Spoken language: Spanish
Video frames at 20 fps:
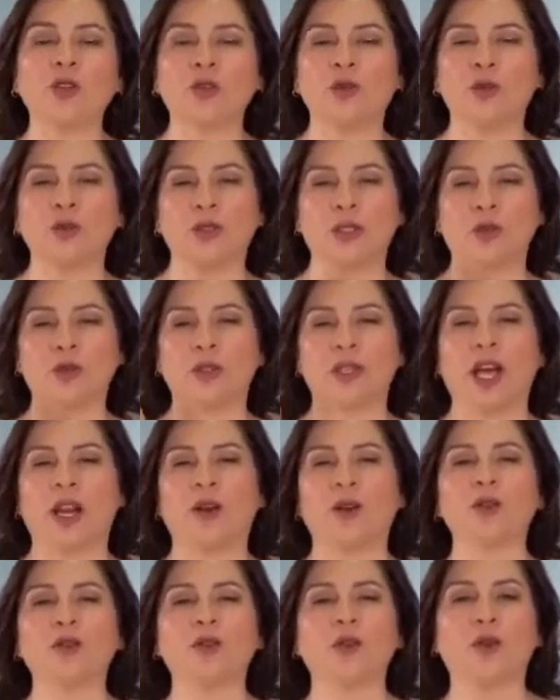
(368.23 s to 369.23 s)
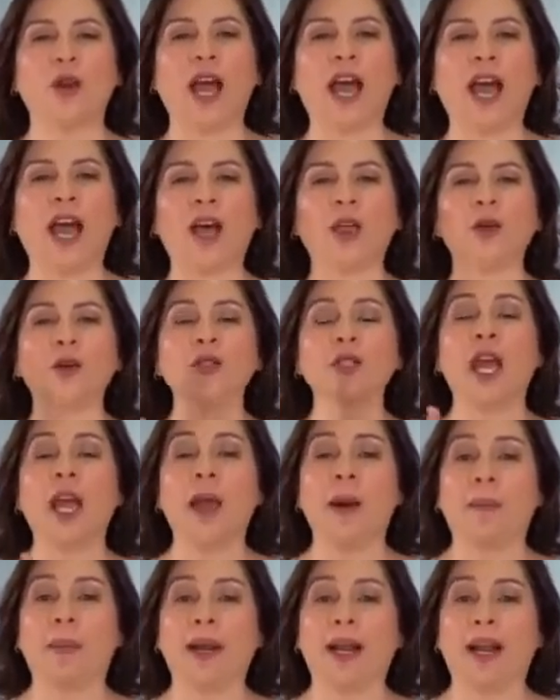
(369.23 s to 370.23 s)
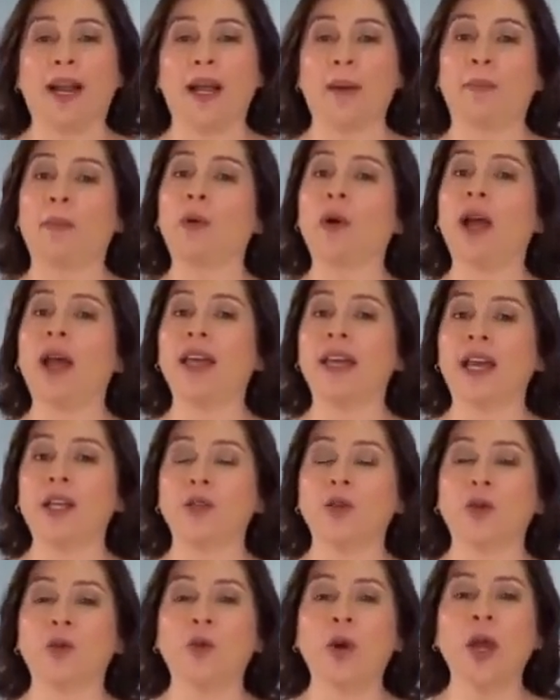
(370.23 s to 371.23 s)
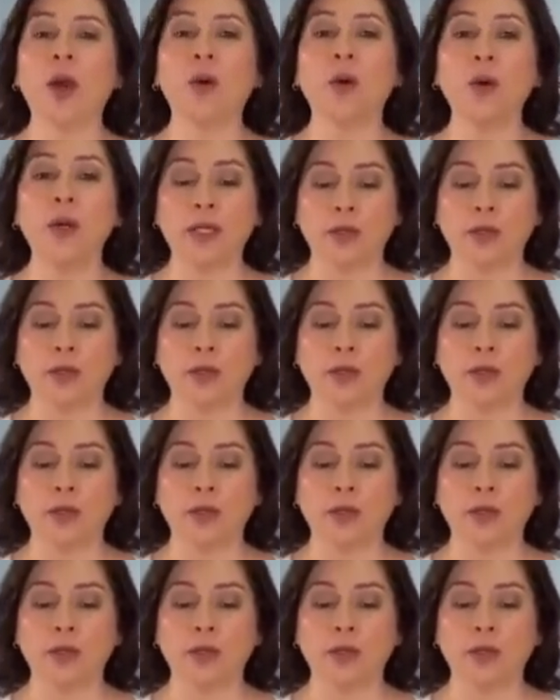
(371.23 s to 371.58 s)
nos gusta usar los dorados para época de año nuevo.